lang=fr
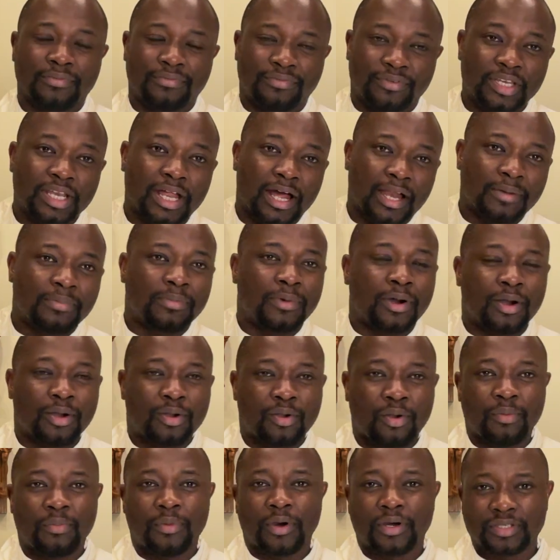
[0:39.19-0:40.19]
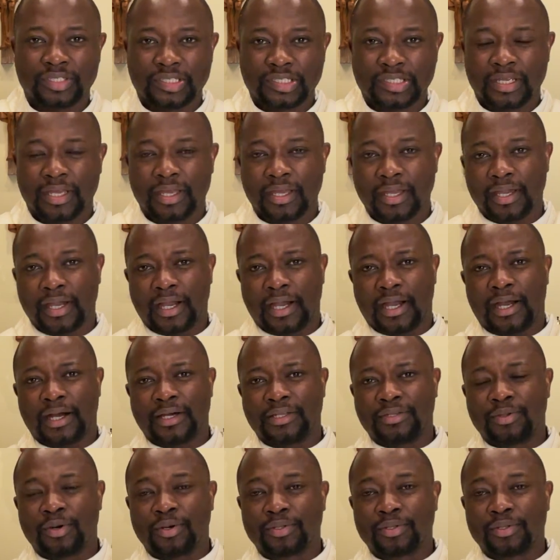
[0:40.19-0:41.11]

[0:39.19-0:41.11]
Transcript: finalement commencer un euh,